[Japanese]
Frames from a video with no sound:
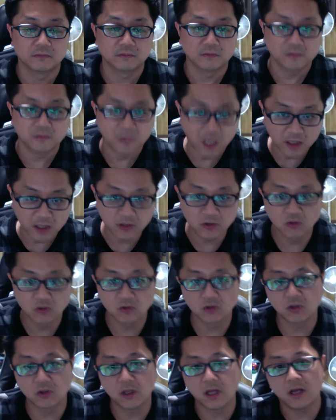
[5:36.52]
はい、ということ
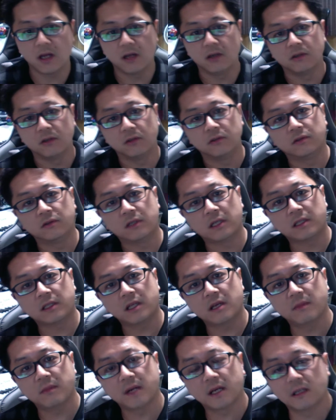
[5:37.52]
で、裏
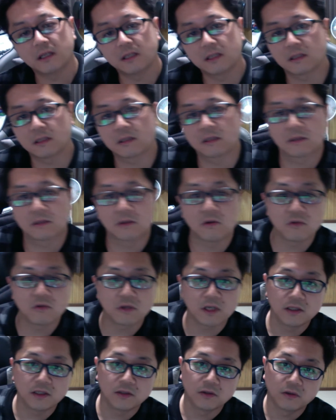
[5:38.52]
テーマが今
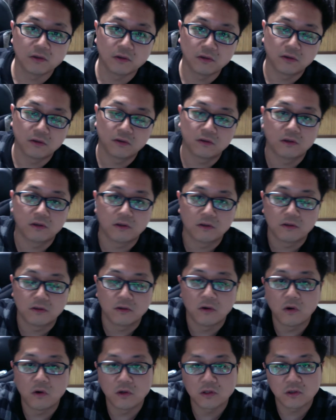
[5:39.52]
回の
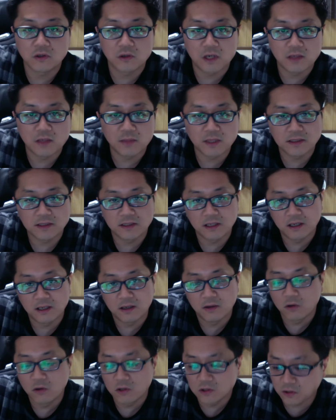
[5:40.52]
放送ありまして、
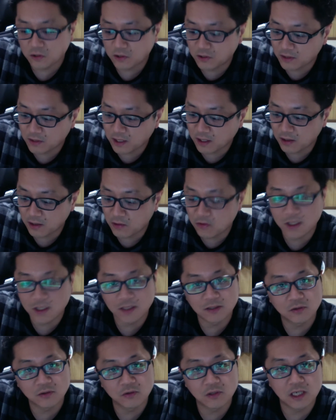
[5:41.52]
放送っていうか今回の
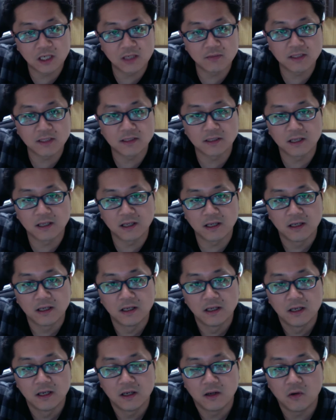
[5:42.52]
動画ありましてね、
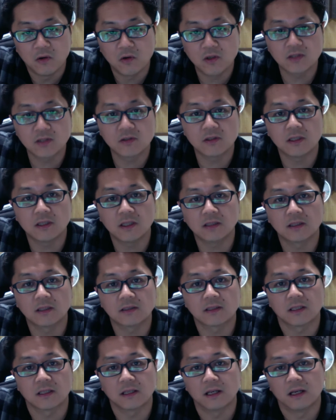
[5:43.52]
お気づきになったです
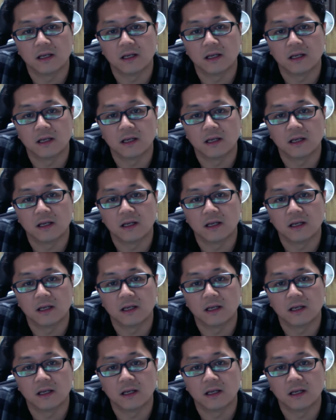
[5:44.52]
かね。